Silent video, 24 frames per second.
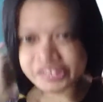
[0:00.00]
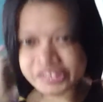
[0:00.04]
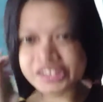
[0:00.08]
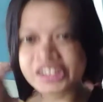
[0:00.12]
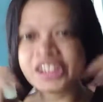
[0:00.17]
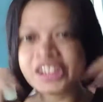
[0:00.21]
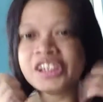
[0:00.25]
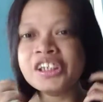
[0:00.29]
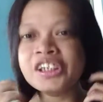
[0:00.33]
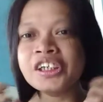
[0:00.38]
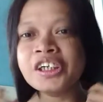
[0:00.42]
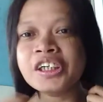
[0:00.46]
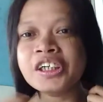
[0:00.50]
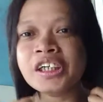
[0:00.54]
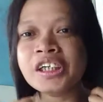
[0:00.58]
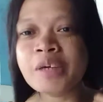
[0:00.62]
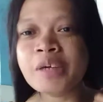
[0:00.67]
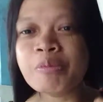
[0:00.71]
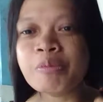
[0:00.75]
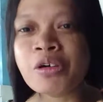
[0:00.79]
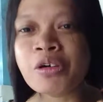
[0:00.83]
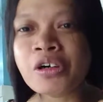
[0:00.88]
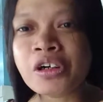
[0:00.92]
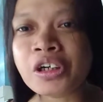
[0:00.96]
So,
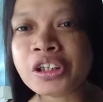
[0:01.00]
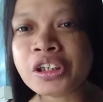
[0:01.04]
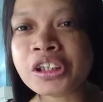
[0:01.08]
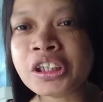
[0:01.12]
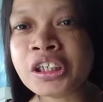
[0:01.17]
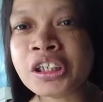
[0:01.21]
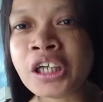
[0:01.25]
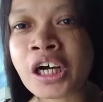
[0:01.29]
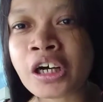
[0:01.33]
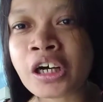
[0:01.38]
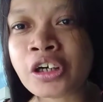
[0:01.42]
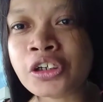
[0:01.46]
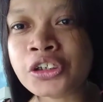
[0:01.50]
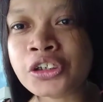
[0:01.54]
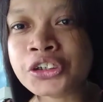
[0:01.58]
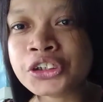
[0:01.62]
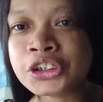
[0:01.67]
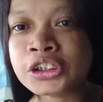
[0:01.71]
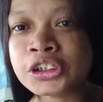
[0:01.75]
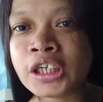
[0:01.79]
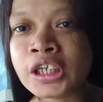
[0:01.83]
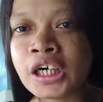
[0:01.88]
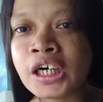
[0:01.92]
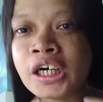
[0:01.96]
kibugkot na ako
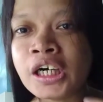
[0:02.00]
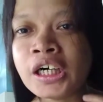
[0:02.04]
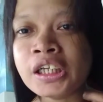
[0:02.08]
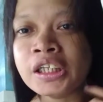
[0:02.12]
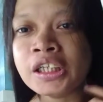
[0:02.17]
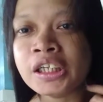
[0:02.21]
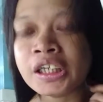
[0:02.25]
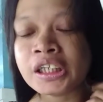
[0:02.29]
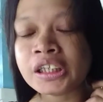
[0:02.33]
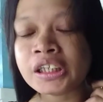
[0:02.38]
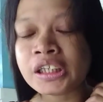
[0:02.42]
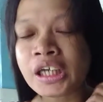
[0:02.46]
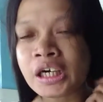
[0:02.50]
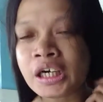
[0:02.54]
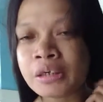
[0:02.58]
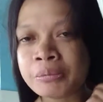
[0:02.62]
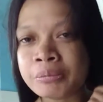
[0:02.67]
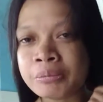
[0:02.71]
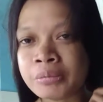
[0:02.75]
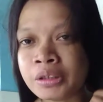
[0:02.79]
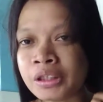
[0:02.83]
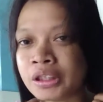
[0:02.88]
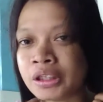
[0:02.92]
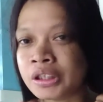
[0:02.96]
siya.
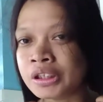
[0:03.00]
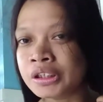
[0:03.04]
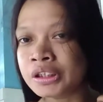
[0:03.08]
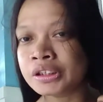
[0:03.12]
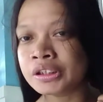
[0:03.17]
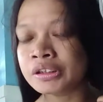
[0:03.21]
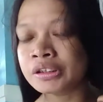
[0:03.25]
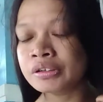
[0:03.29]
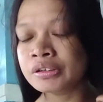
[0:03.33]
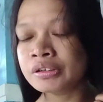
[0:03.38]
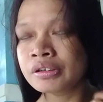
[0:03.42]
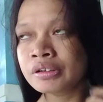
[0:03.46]
Tiritaman.